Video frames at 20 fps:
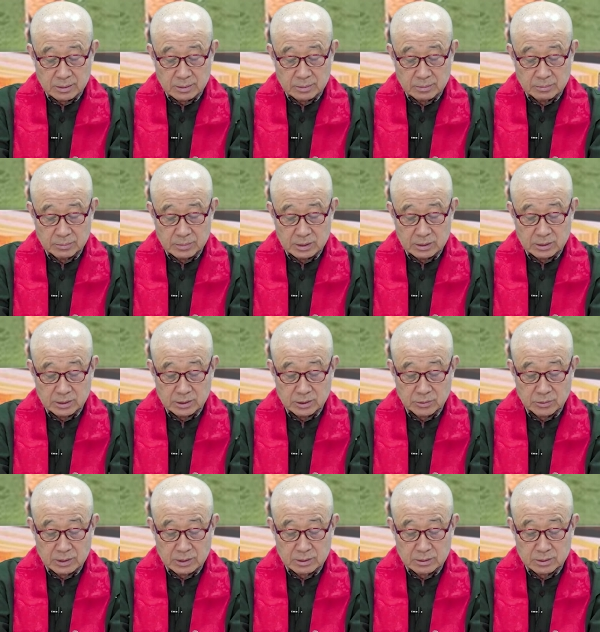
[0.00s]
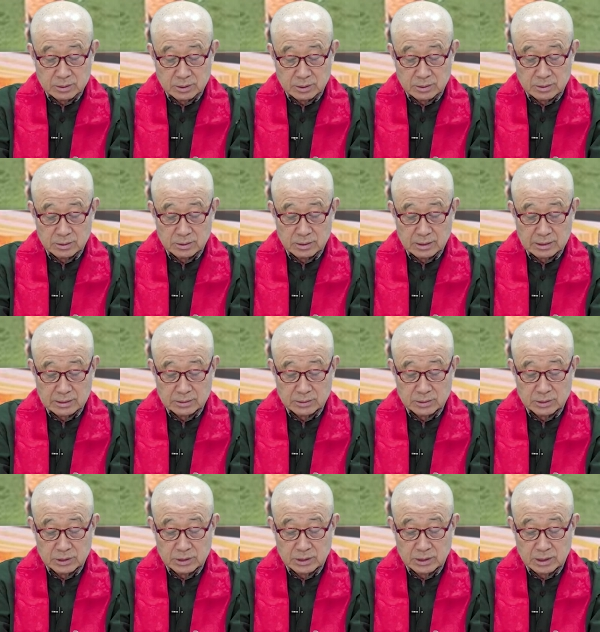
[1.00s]
몇 년 전과는 전혀 다른
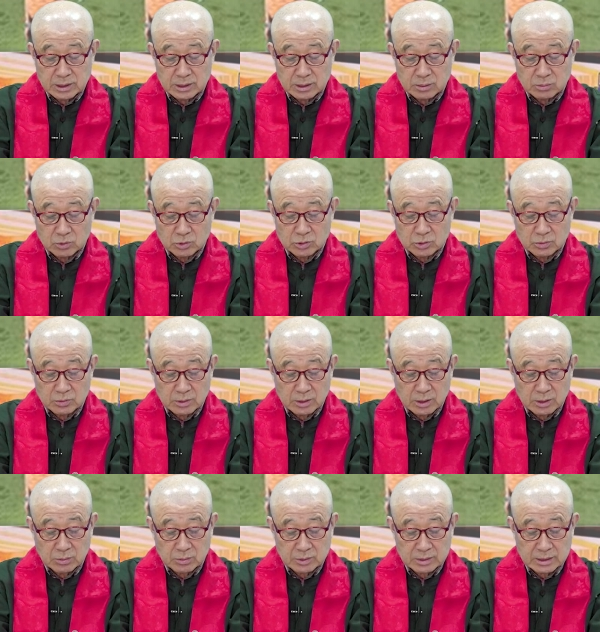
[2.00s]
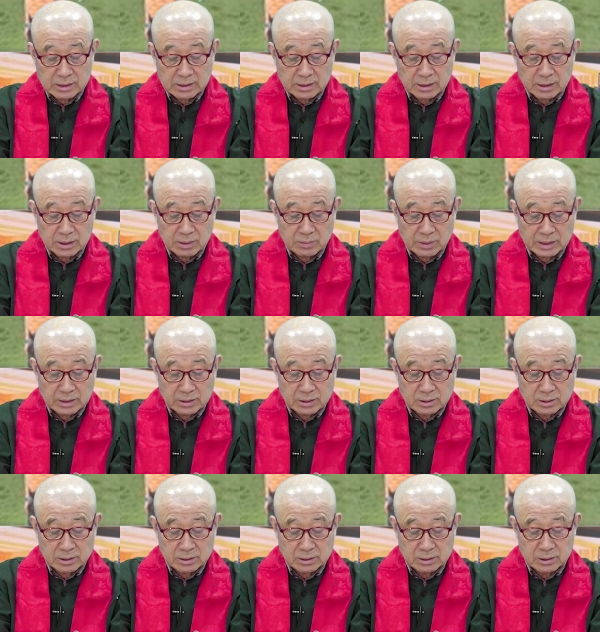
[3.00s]
시가지의 모습을 하고 상당히
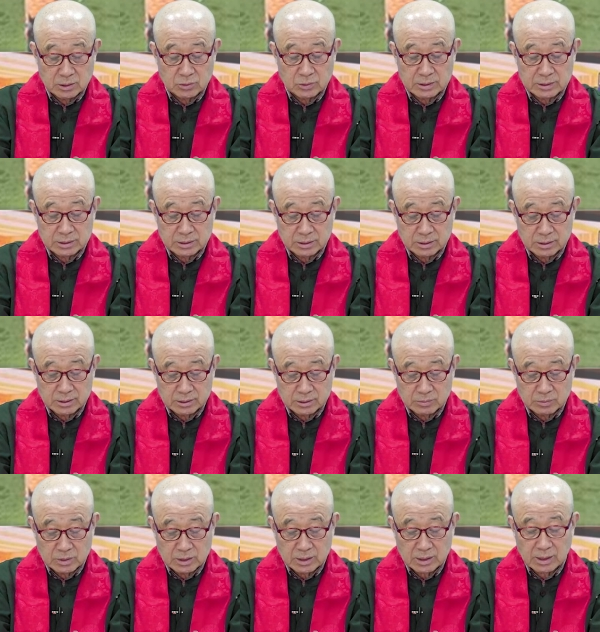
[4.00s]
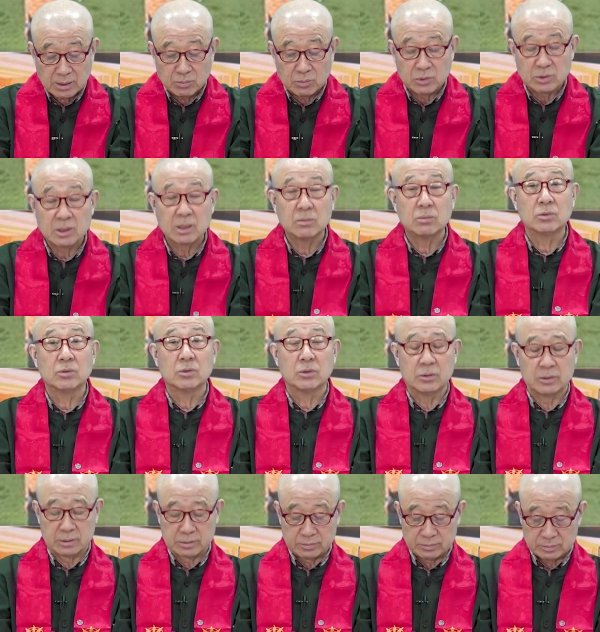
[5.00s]
발전을 이루고 상태였습니다. 캄보디아
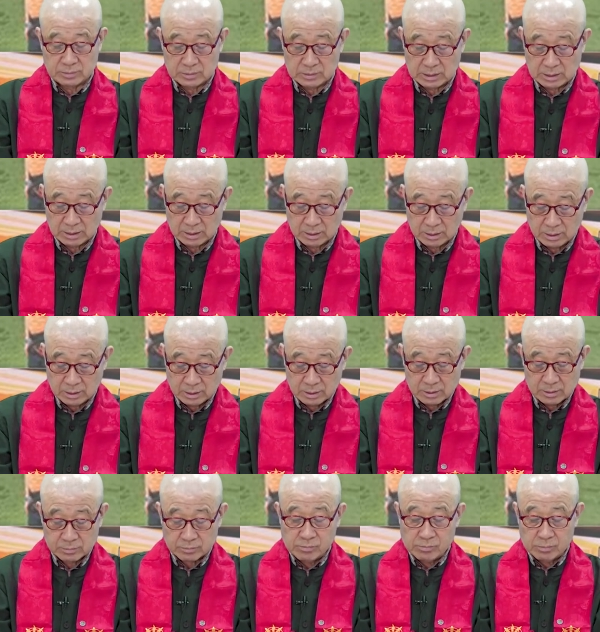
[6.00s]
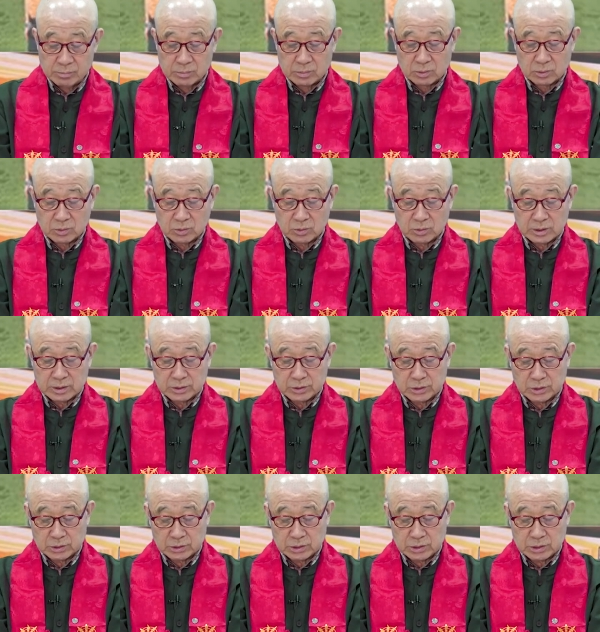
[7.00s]
불교는 뭐 그동안
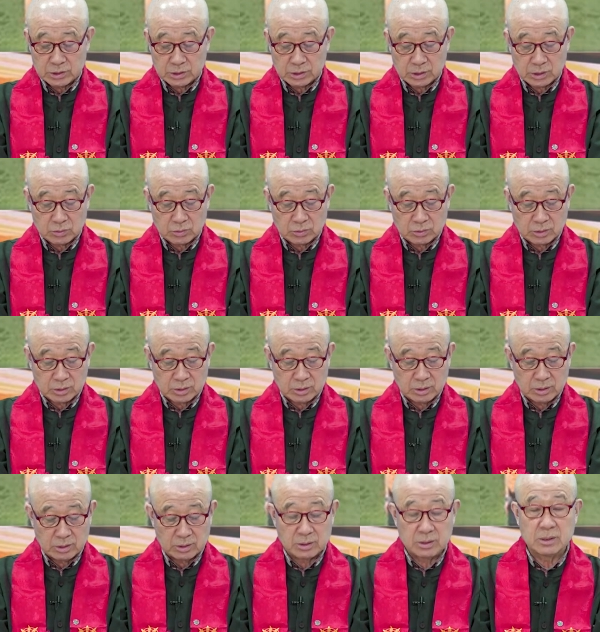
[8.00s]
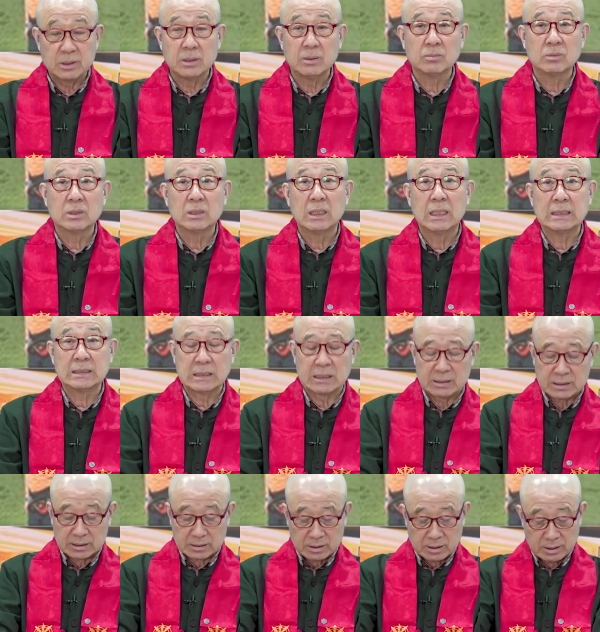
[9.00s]
정치적 이유로 거의 뭐 아사
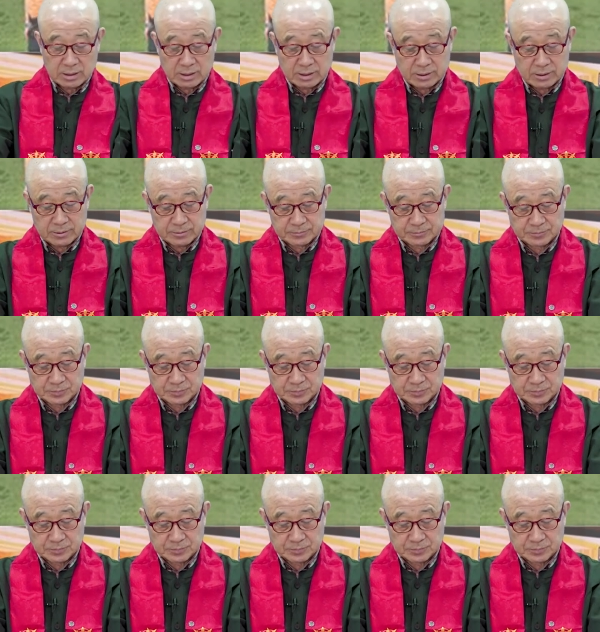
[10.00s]
상태에